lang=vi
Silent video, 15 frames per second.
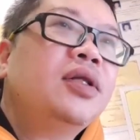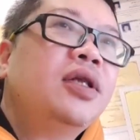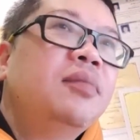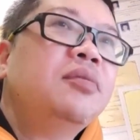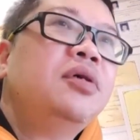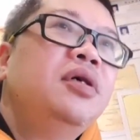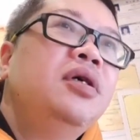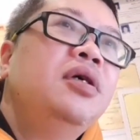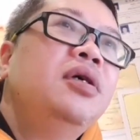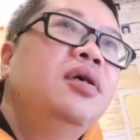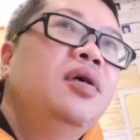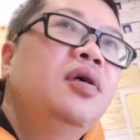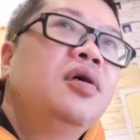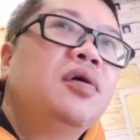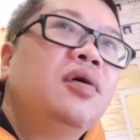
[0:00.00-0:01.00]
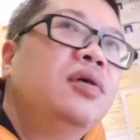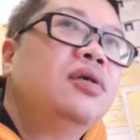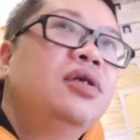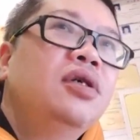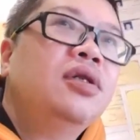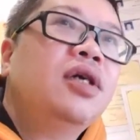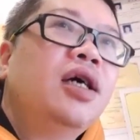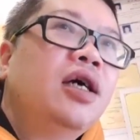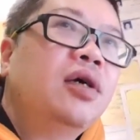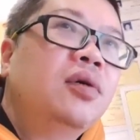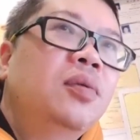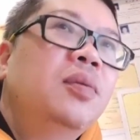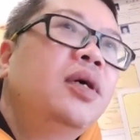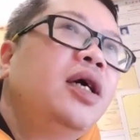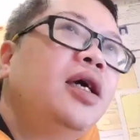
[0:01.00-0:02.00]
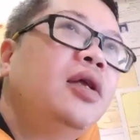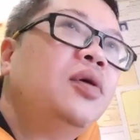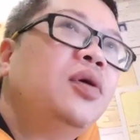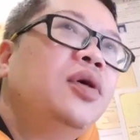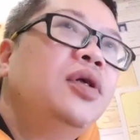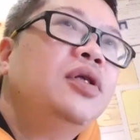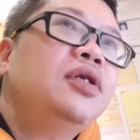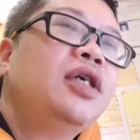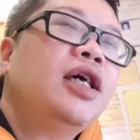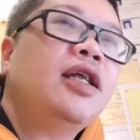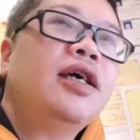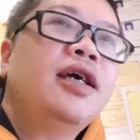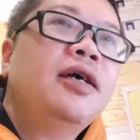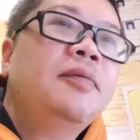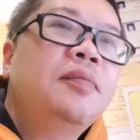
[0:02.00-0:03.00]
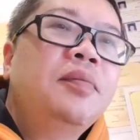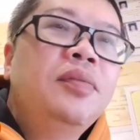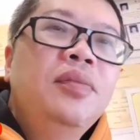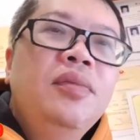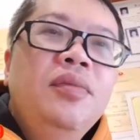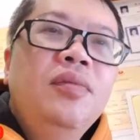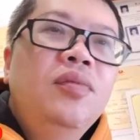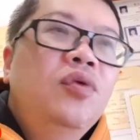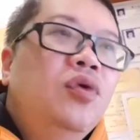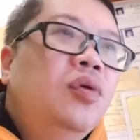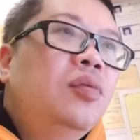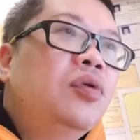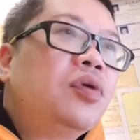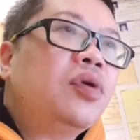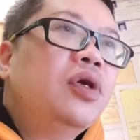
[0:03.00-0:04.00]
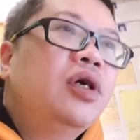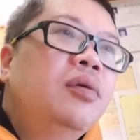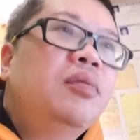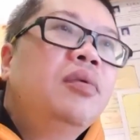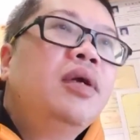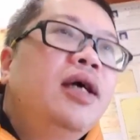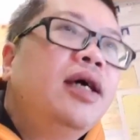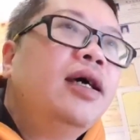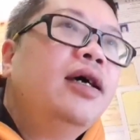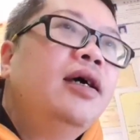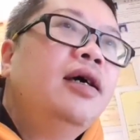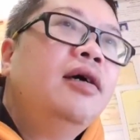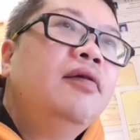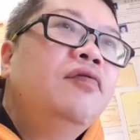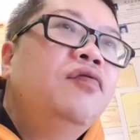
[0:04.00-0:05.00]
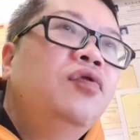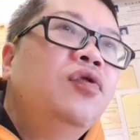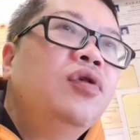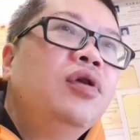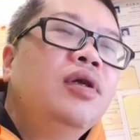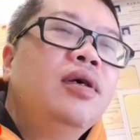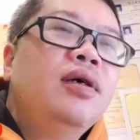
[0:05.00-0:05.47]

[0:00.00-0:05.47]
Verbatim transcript: Thậm chí có sư thầy cũng nghe nói đến giải đá, mua một đống đá vụn